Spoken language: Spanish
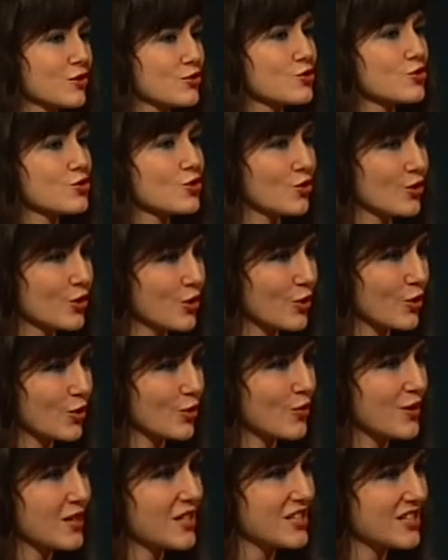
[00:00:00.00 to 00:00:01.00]
no solo en
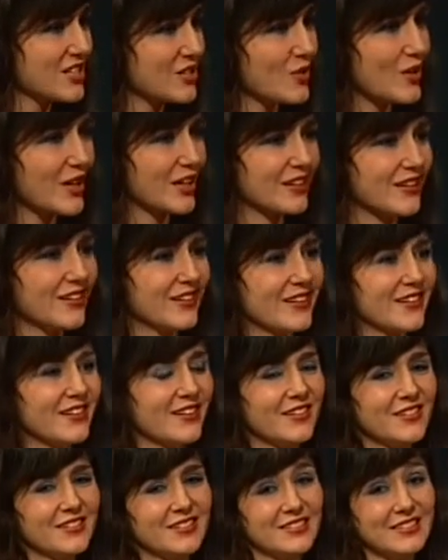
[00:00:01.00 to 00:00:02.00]
Córdoba, sino aquí
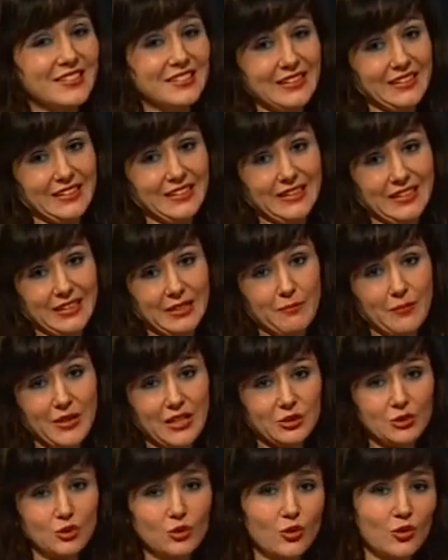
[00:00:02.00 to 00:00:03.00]
en, el
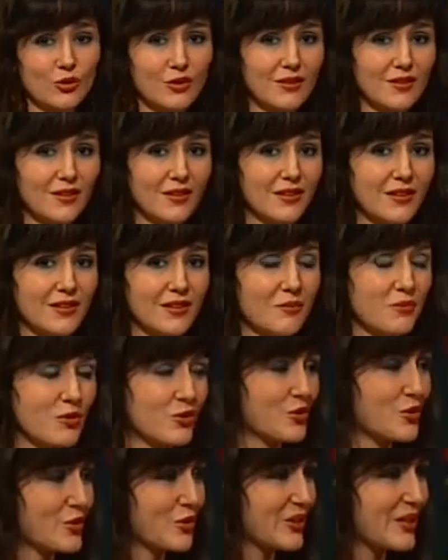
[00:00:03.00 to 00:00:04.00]
plató de,
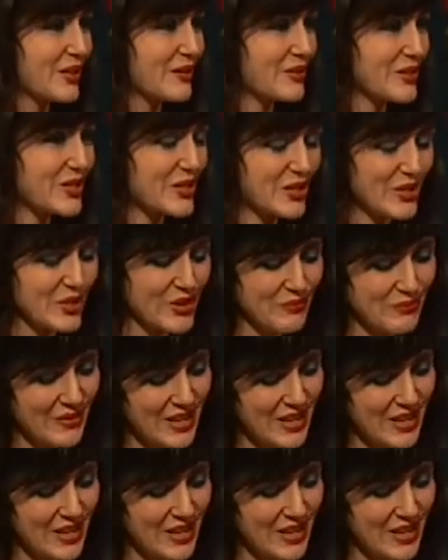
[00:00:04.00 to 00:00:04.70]
Procono Televisión.